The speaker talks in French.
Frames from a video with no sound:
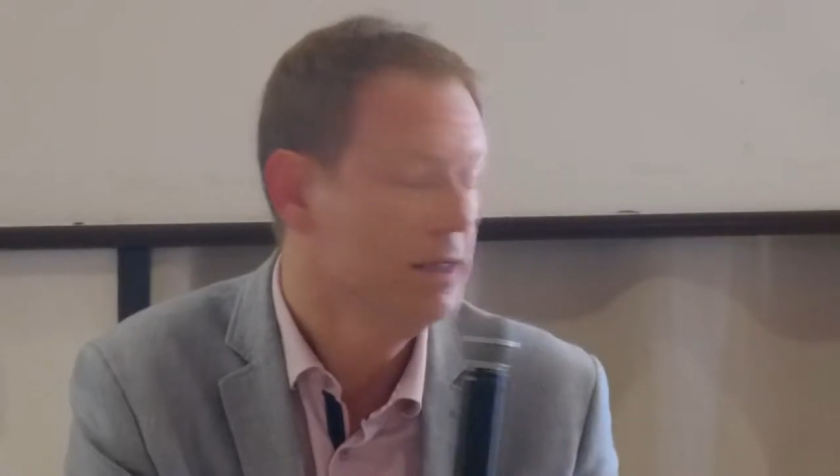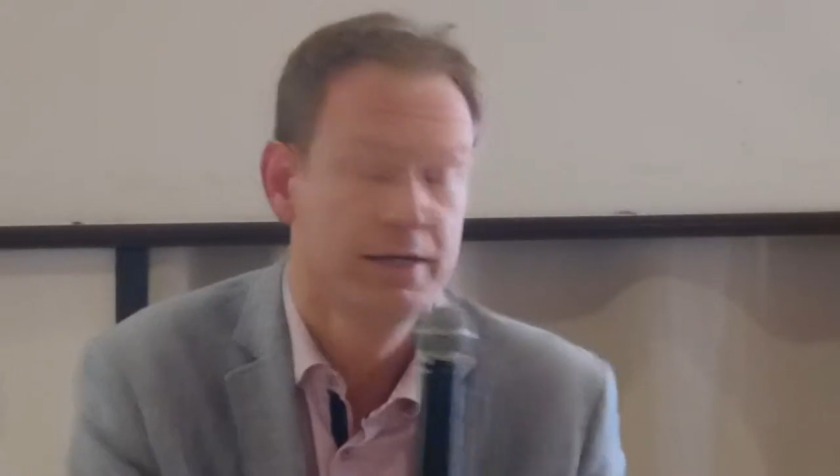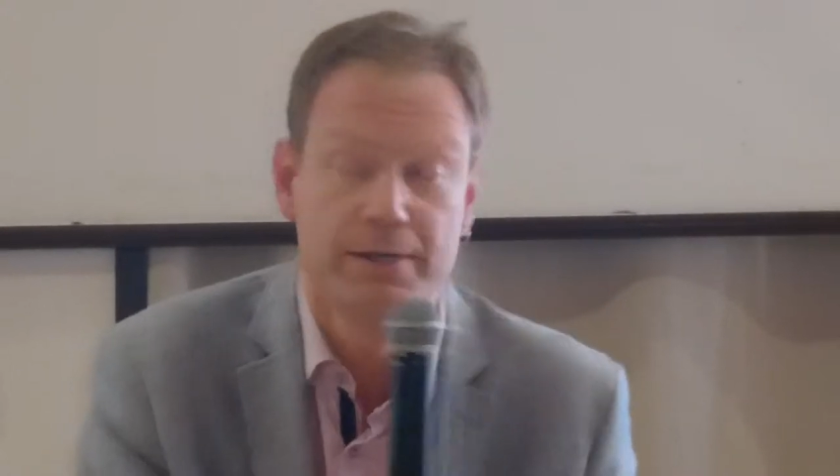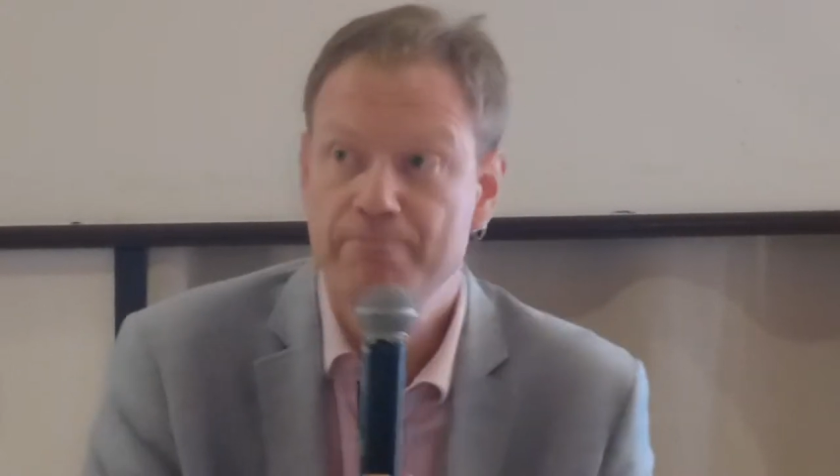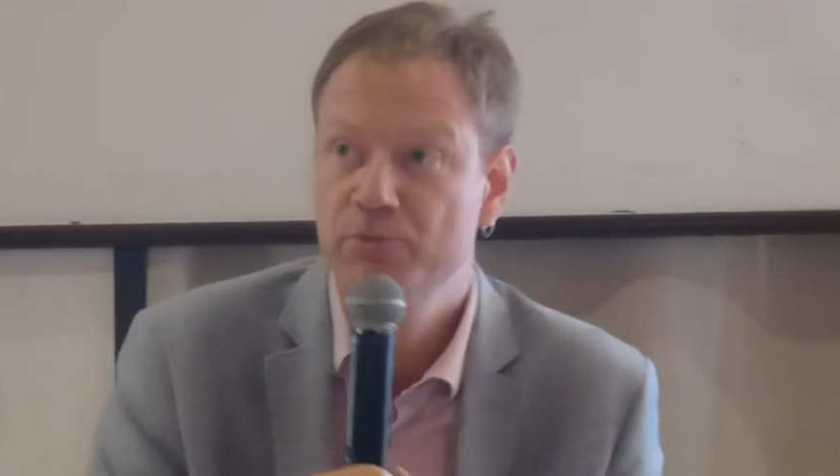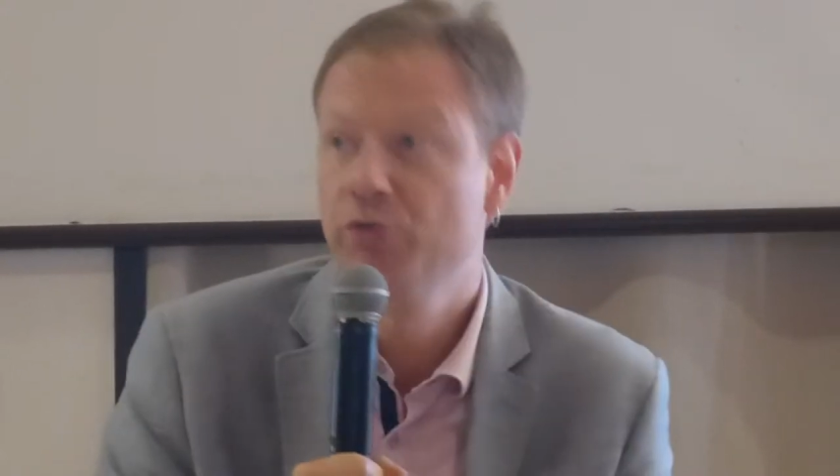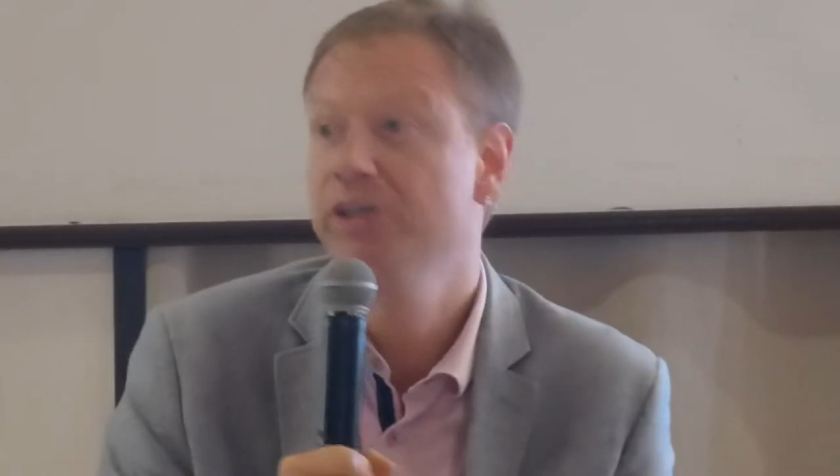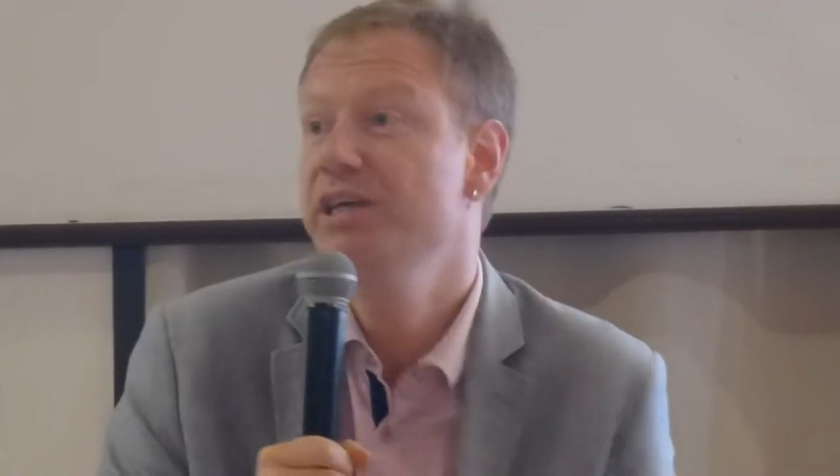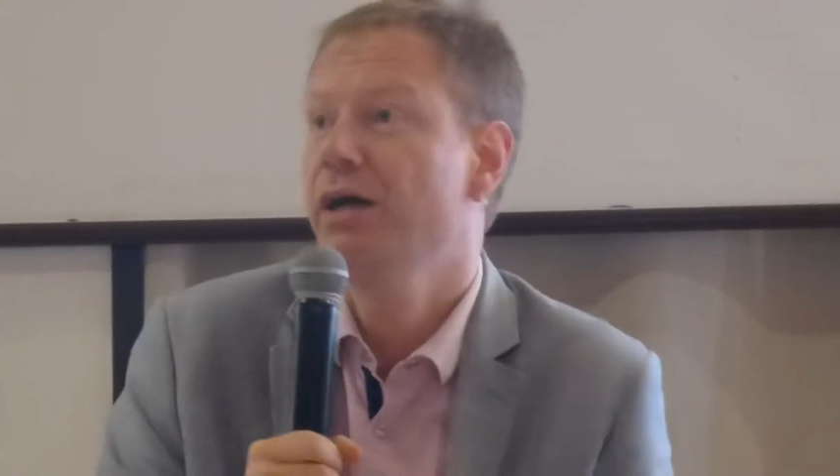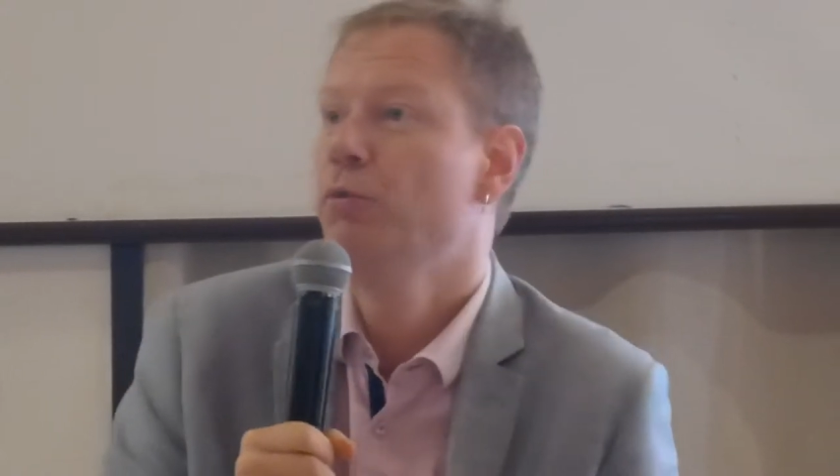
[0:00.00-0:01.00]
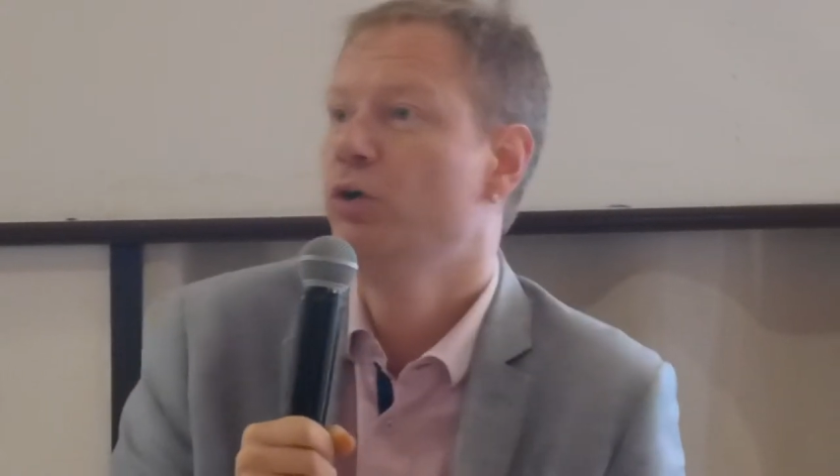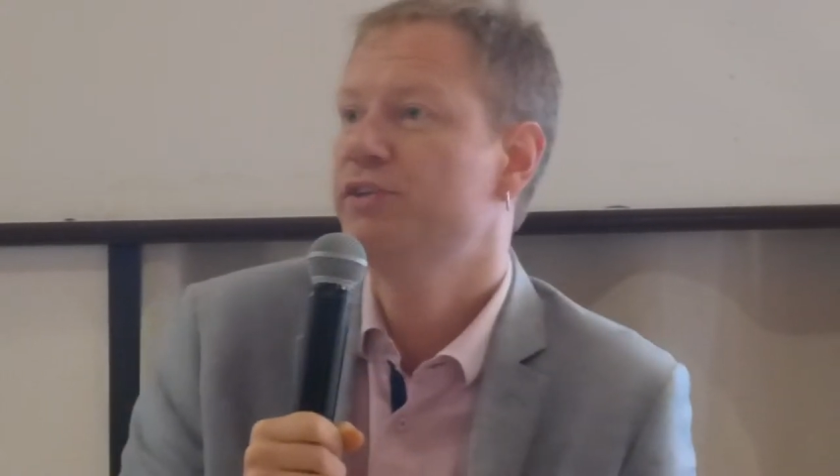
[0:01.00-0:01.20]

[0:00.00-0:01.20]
Et je voudrais dire un mot